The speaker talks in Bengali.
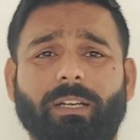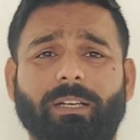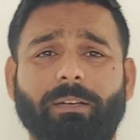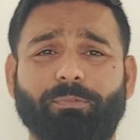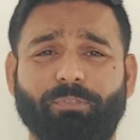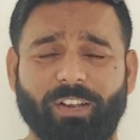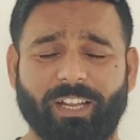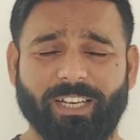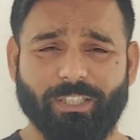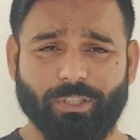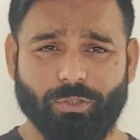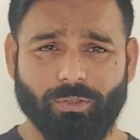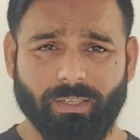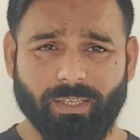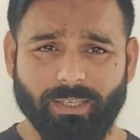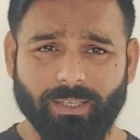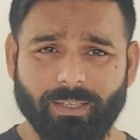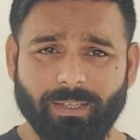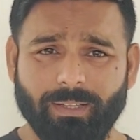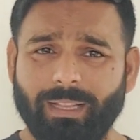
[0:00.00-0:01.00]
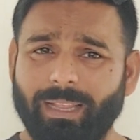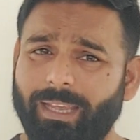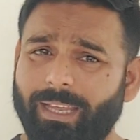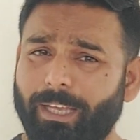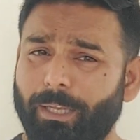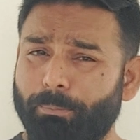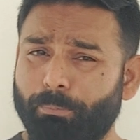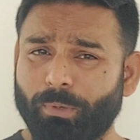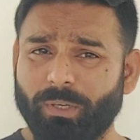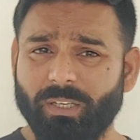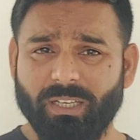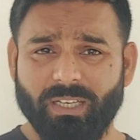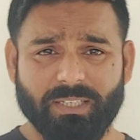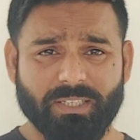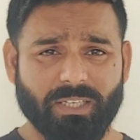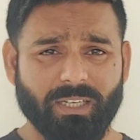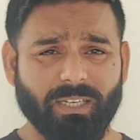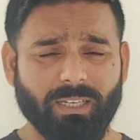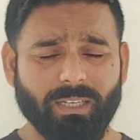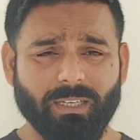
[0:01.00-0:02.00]
রিফ্লেক্ট করে এরপরে
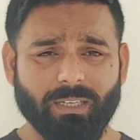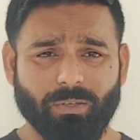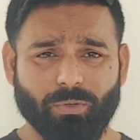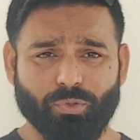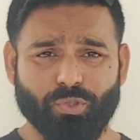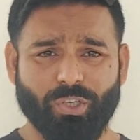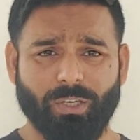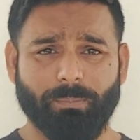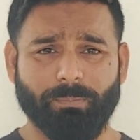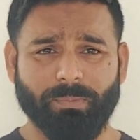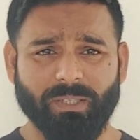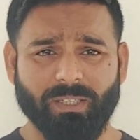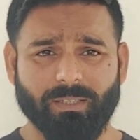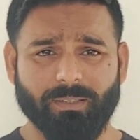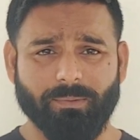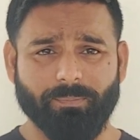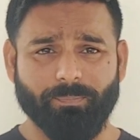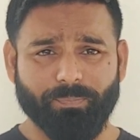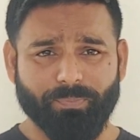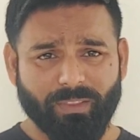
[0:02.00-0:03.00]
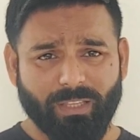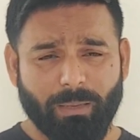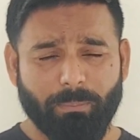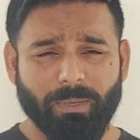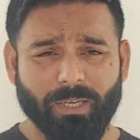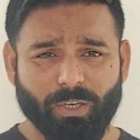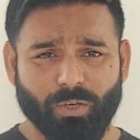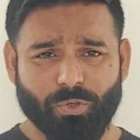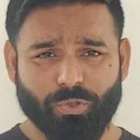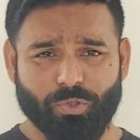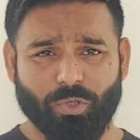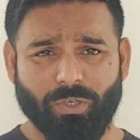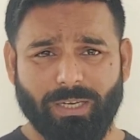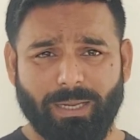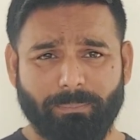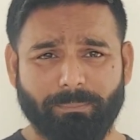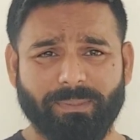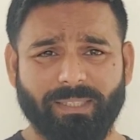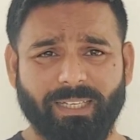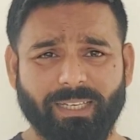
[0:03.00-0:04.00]
আসে হচ্ছে আপনার নেমিং অংশ
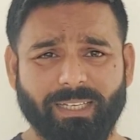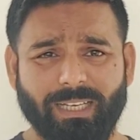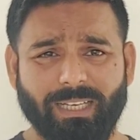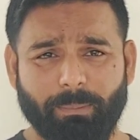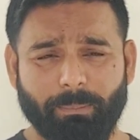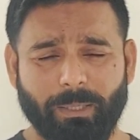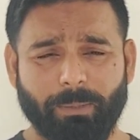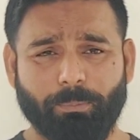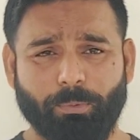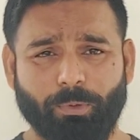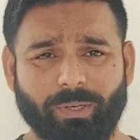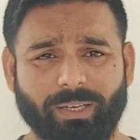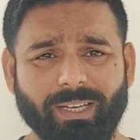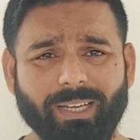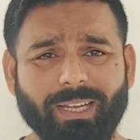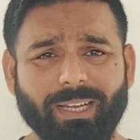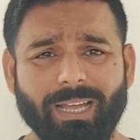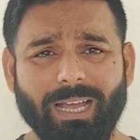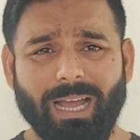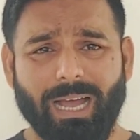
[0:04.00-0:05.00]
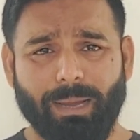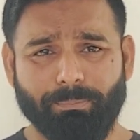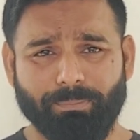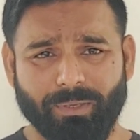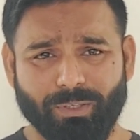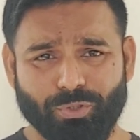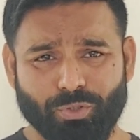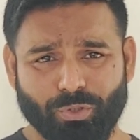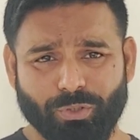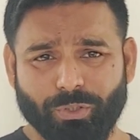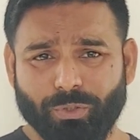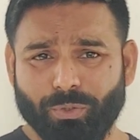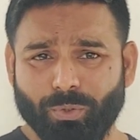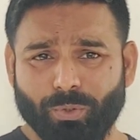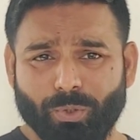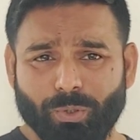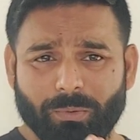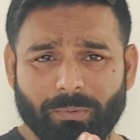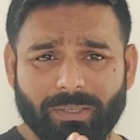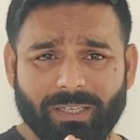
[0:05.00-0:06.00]
নাম দিলেন নামের পরে আপনার যদি
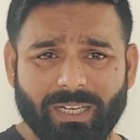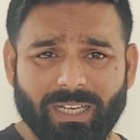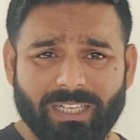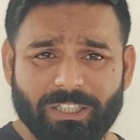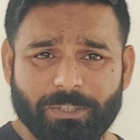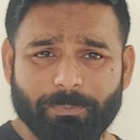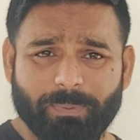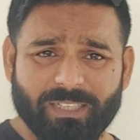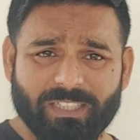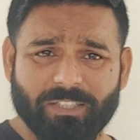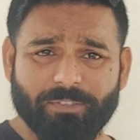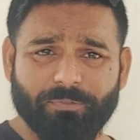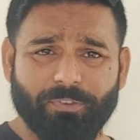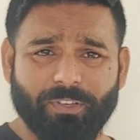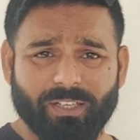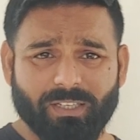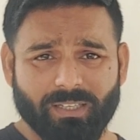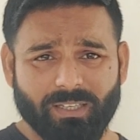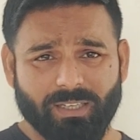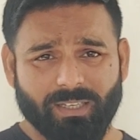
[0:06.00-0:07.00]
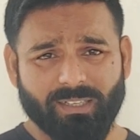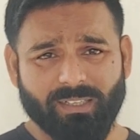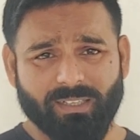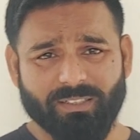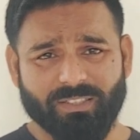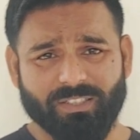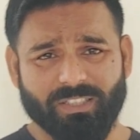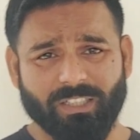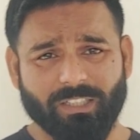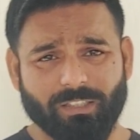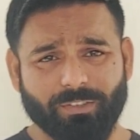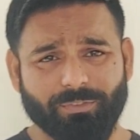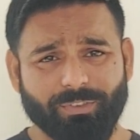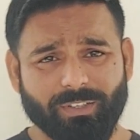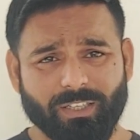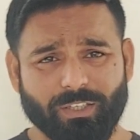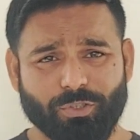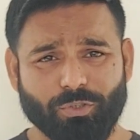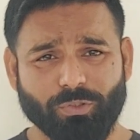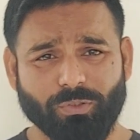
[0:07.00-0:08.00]
কোনো স্পেসিফিক
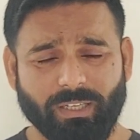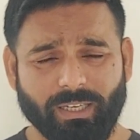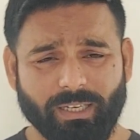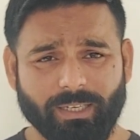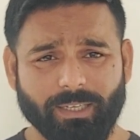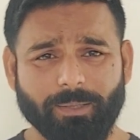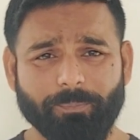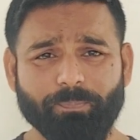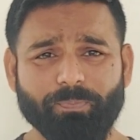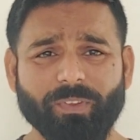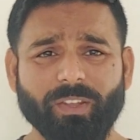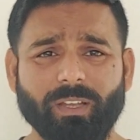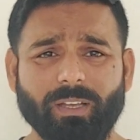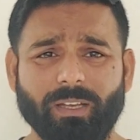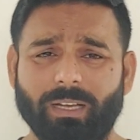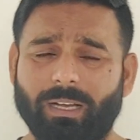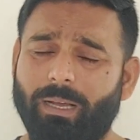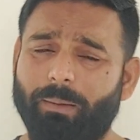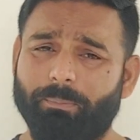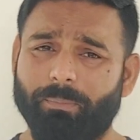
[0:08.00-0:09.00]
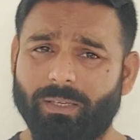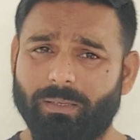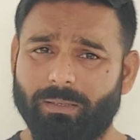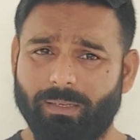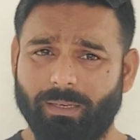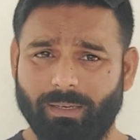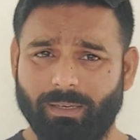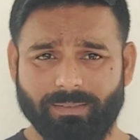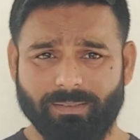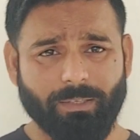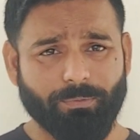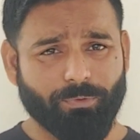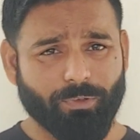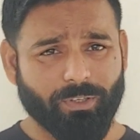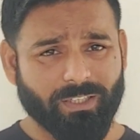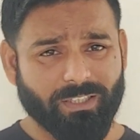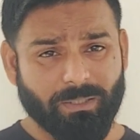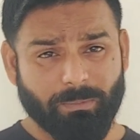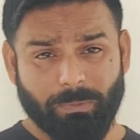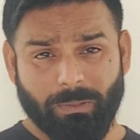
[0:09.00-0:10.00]
সার্টিফিকেশন থাকে আপনার সে ফর
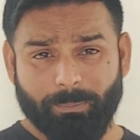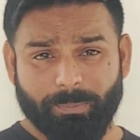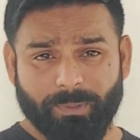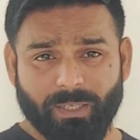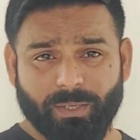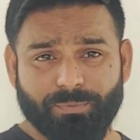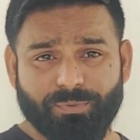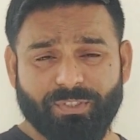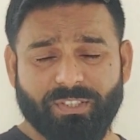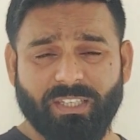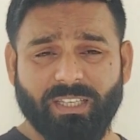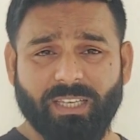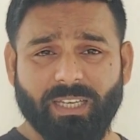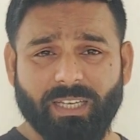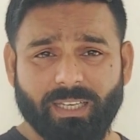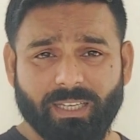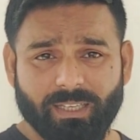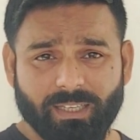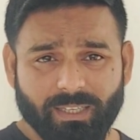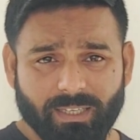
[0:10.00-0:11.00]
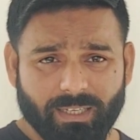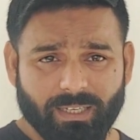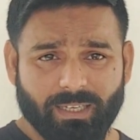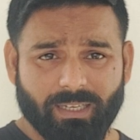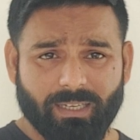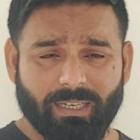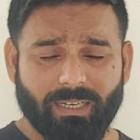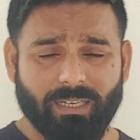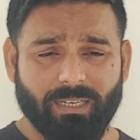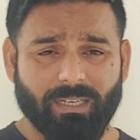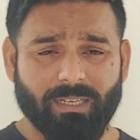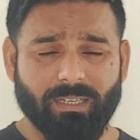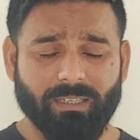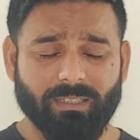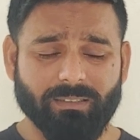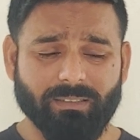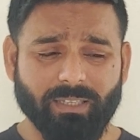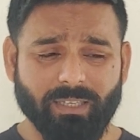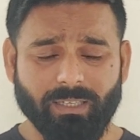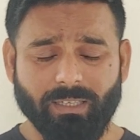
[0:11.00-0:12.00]
এক্সাম্পল আপনি এফ সি এ
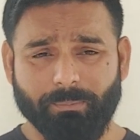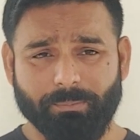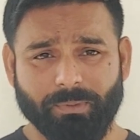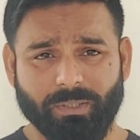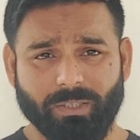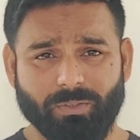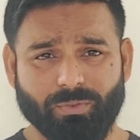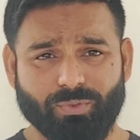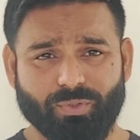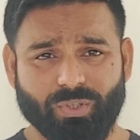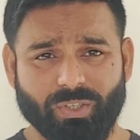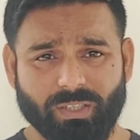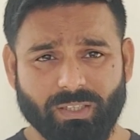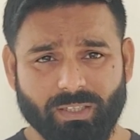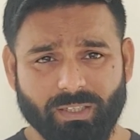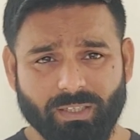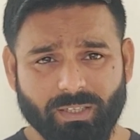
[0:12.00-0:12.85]
দেন আপনি হচ্ছে